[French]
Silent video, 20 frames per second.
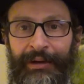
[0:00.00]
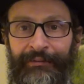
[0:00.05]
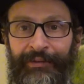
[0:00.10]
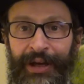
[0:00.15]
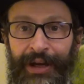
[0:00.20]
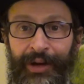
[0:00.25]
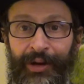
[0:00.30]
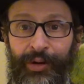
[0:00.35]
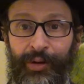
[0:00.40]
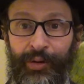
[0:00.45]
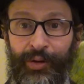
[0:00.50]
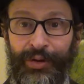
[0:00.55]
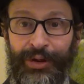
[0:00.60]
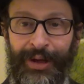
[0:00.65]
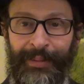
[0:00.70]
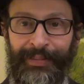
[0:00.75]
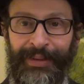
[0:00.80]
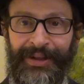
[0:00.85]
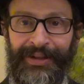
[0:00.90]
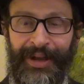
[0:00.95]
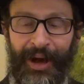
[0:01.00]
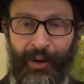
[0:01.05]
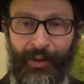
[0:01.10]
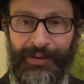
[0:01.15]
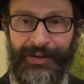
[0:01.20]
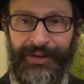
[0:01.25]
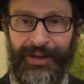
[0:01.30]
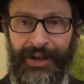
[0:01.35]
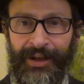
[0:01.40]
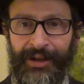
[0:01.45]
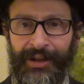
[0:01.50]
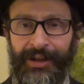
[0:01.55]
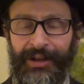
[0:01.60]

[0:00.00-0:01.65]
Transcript: avec le chapitre 45,